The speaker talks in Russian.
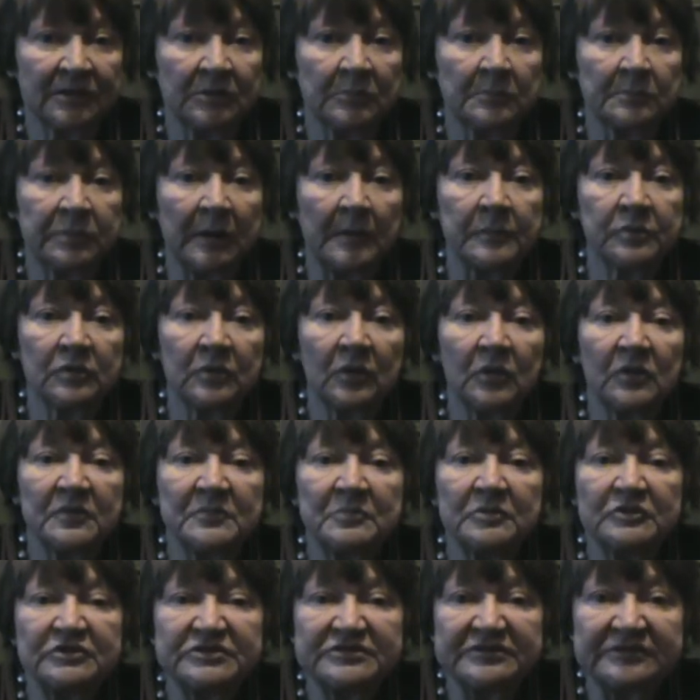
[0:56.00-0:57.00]

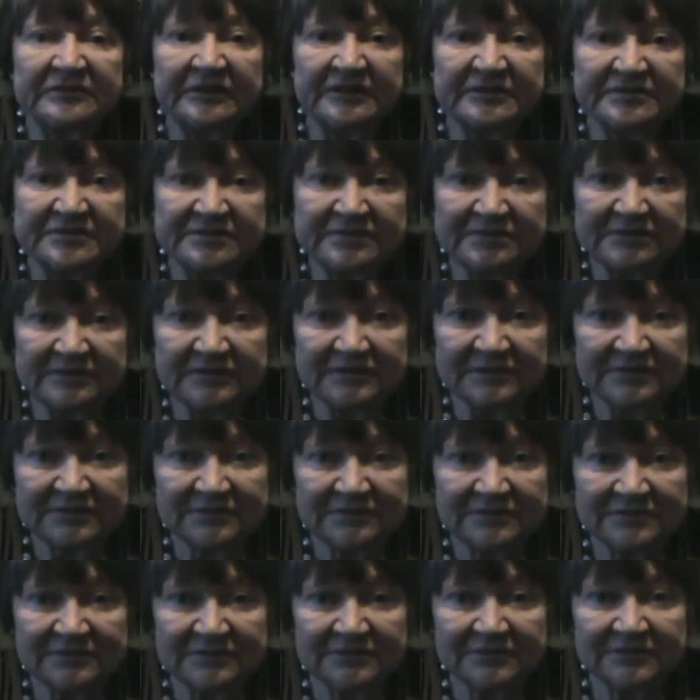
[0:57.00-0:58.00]
Попробуйте найти
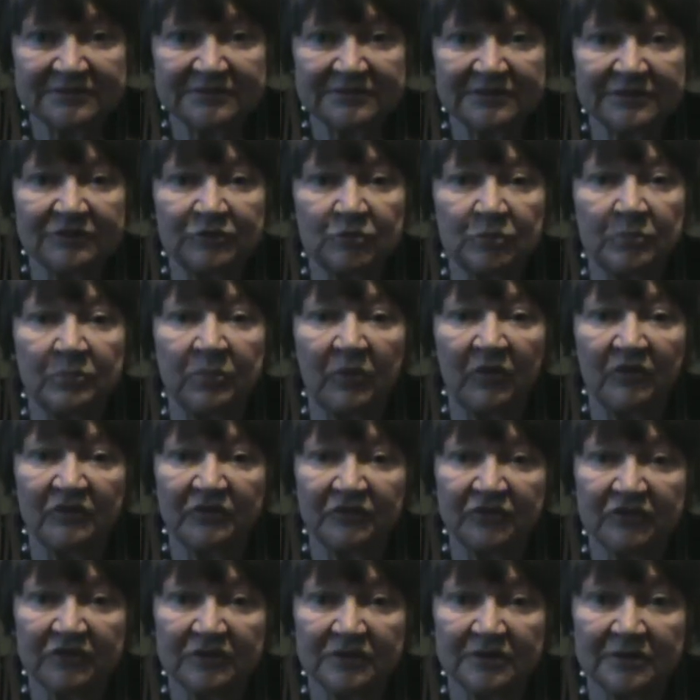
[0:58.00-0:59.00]
любовь
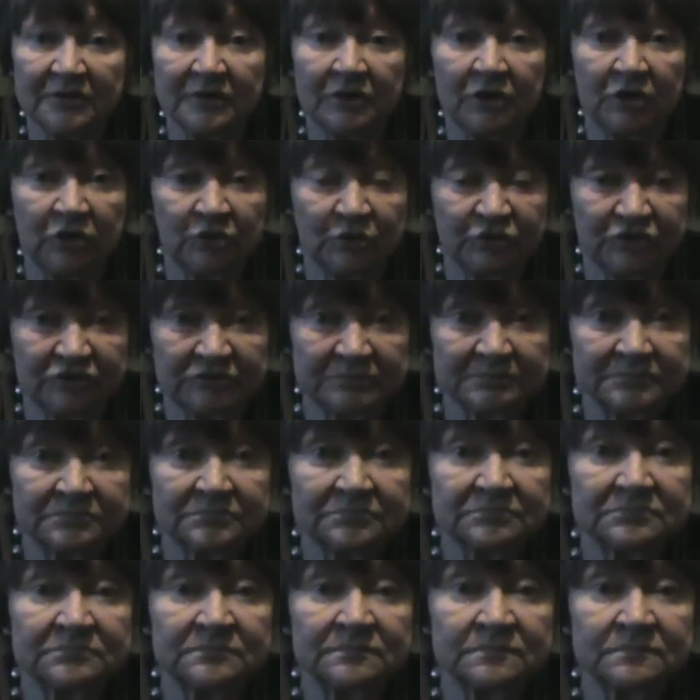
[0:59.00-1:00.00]
к людям.
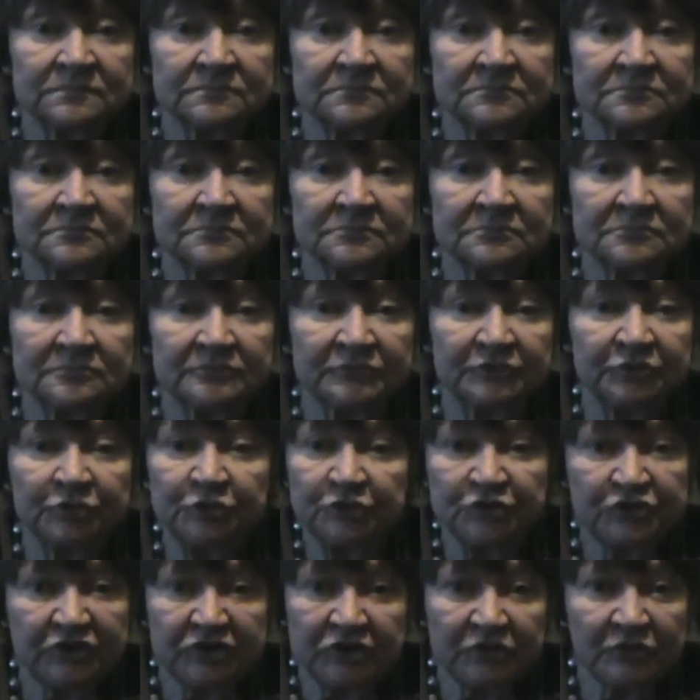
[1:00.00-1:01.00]

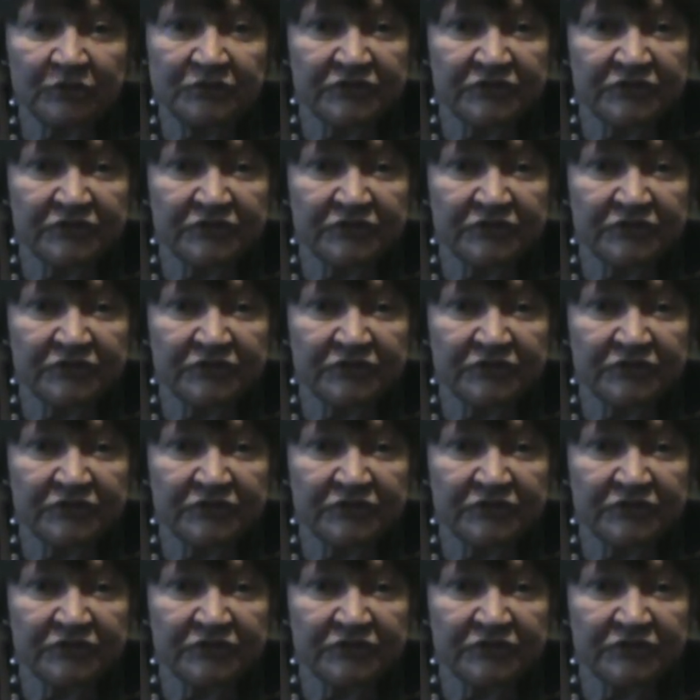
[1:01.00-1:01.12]
Внутри у